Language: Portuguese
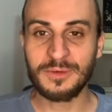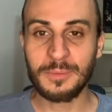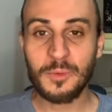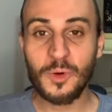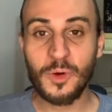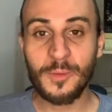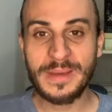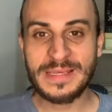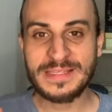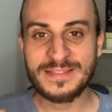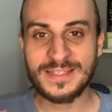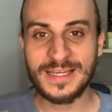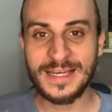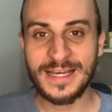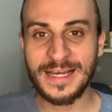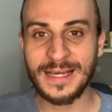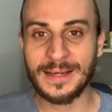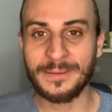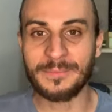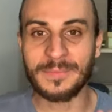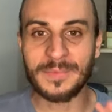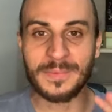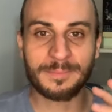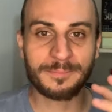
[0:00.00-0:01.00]
Vamos
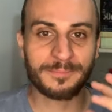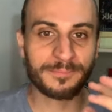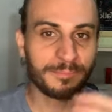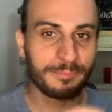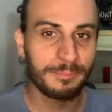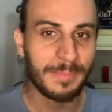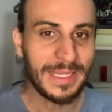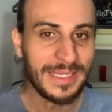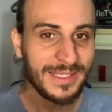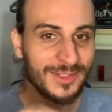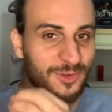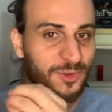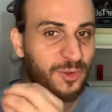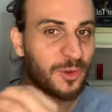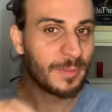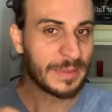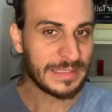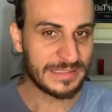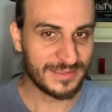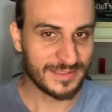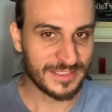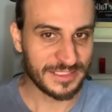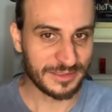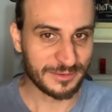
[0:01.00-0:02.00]
começar bem do
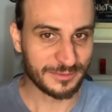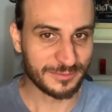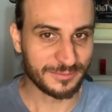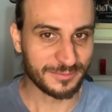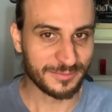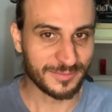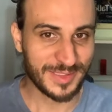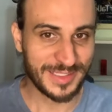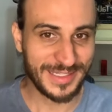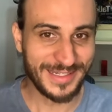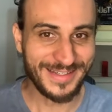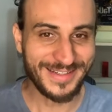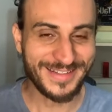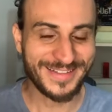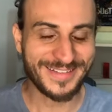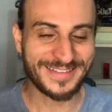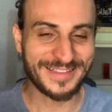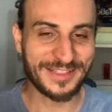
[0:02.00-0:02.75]
comecinho, né?